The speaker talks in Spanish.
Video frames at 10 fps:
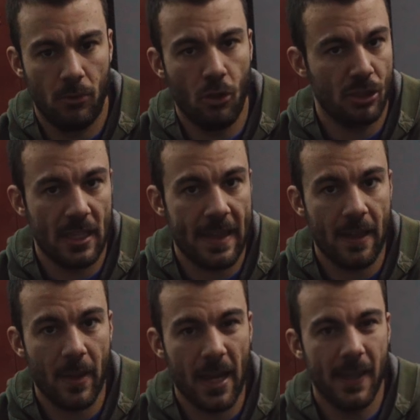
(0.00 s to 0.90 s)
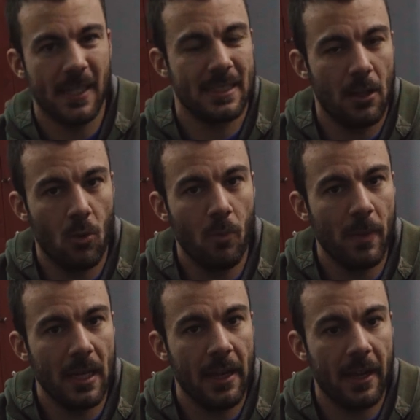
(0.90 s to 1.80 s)
no está nada pegada, está un
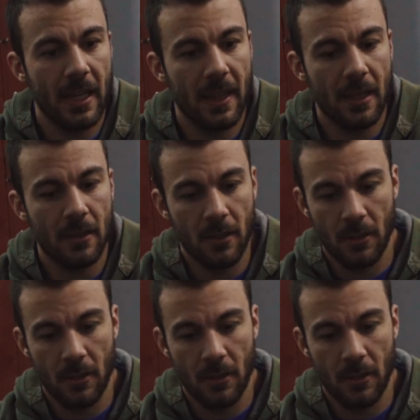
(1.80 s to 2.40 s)
pelín rígida,